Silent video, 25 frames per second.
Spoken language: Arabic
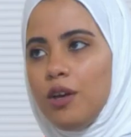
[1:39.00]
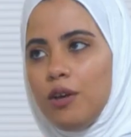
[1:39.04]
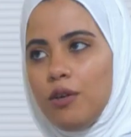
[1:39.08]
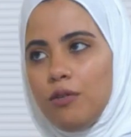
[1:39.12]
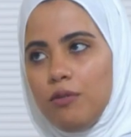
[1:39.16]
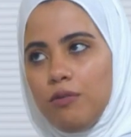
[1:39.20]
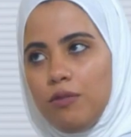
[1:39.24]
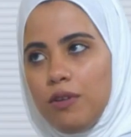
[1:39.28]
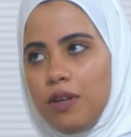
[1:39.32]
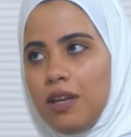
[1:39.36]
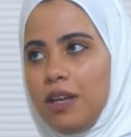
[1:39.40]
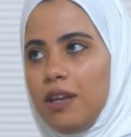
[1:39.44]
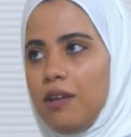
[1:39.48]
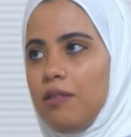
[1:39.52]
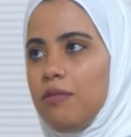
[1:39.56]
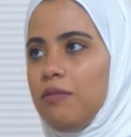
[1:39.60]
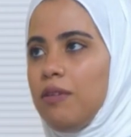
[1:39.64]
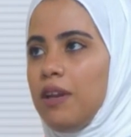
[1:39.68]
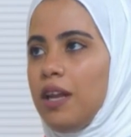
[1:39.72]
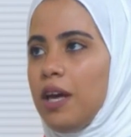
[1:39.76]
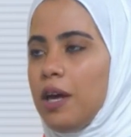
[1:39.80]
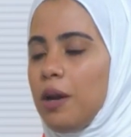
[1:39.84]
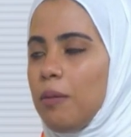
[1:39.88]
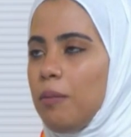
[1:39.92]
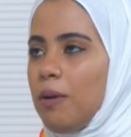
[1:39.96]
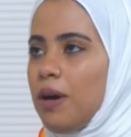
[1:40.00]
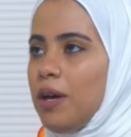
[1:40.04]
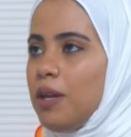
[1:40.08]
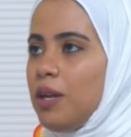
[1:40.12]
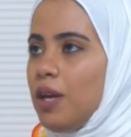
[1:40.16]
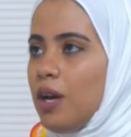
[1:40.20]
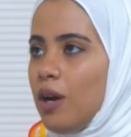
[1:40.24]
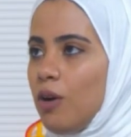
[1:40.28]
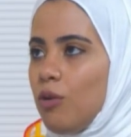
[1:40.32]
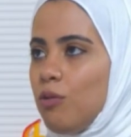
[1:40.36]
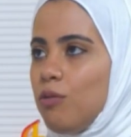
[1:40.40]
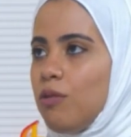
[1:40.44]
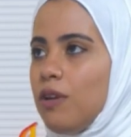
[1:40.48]
في في العربانه
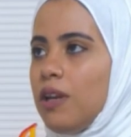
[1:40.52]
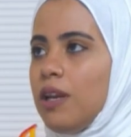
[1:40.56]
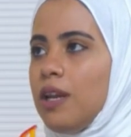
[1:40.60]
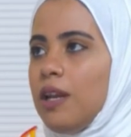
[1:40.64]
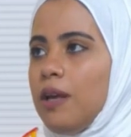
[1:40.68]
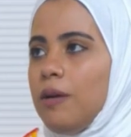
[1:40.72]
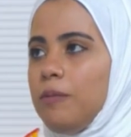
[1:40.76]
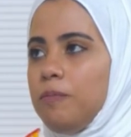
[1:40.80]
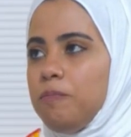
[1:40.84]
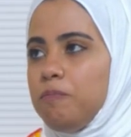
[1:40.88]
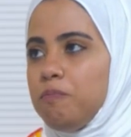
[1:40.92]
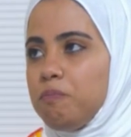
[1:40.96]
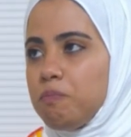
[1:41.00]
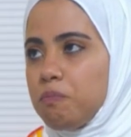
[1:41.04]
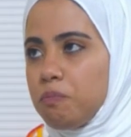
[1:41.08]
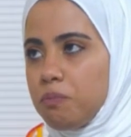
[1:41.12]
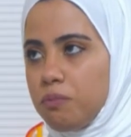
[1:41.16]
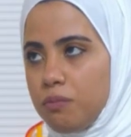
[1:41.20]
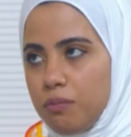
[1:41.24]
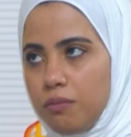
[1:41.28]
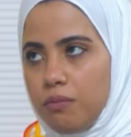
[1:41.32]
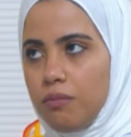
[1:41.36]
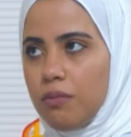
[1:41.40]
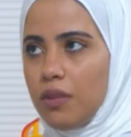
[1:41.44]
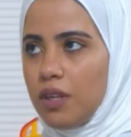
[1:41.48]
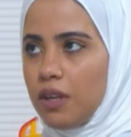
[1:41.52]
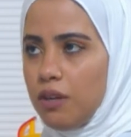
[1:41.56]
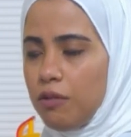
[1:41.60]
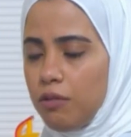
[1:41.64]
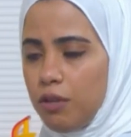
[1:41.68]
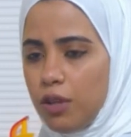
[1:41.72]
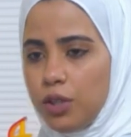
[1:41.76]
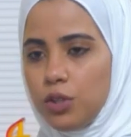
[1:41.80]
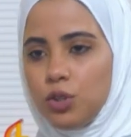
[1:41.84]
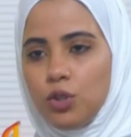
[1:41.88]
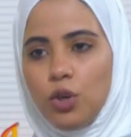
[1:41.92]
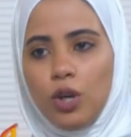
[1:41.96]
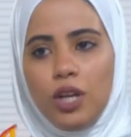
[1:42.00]
او في في
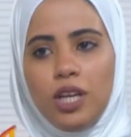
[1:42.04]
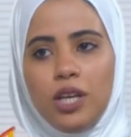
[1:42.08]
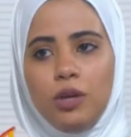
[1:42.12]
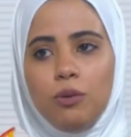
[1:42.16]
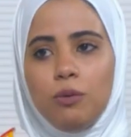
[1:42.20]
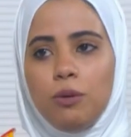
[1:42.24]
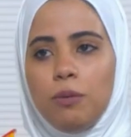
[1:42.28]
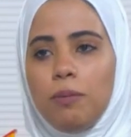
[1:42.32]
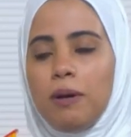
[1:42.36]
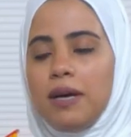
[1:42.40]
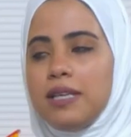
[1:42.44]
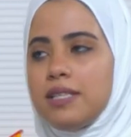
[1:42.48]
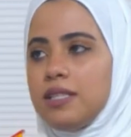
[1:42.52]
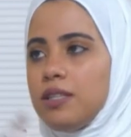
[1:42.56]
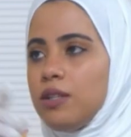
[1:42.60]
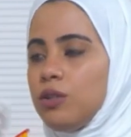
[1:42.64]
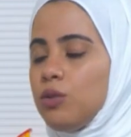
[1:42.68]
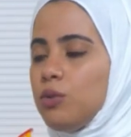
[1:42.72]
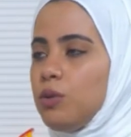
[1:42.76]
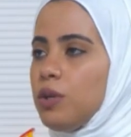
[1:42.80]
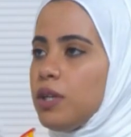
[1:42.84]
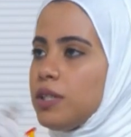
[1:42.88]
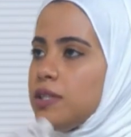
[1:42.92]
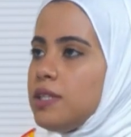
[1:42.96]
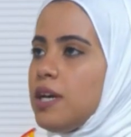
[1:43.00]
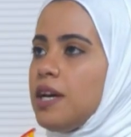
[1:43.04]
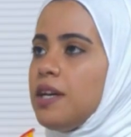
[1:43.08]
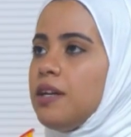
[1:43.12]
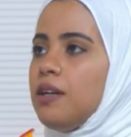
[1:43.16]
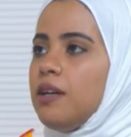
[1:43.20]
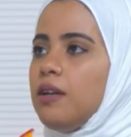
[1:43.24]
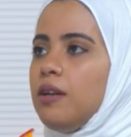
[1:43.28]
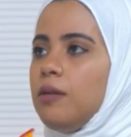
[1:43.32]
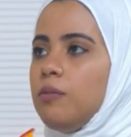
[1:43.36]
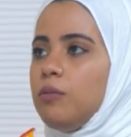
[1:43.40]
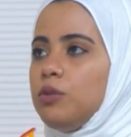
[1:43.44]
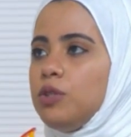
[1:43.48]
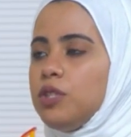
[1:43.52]
الترولي والباسكت ويختار
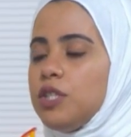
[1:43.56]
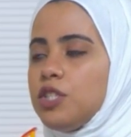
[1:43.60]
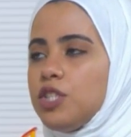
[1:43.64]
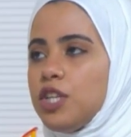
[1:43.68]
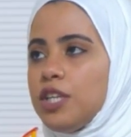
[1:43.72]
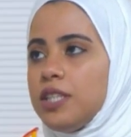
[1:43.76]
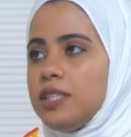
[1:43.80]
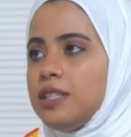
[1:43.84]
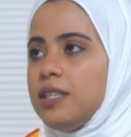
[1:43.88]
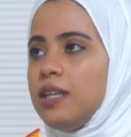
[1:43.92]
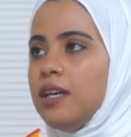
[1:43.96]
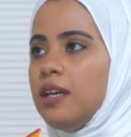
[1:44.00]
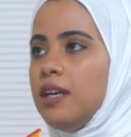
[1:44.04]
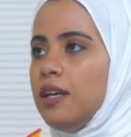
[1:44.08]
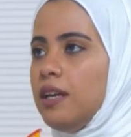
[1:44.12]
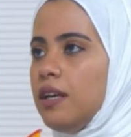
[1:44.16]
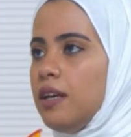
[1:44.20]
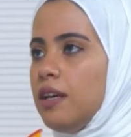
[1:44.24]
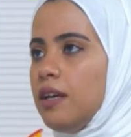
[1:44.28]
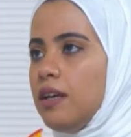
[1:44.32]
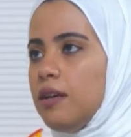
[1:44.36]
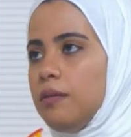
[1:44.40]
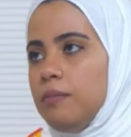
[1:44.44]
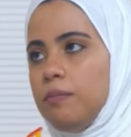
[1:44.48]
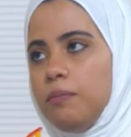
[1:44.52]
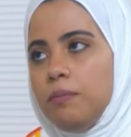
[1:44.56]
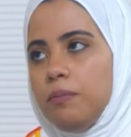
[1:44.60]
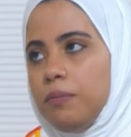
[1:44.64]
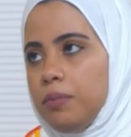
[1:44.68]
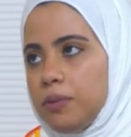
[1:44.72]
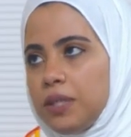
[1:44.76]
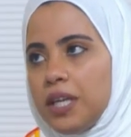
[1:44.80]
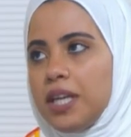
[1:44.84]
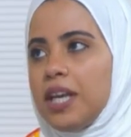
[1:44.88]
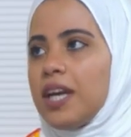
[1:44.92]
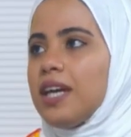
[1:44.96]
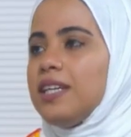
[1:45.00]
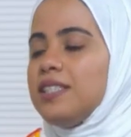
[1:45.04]
المنتجات
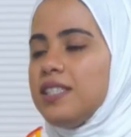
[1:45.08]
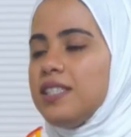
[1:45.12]
بطريقه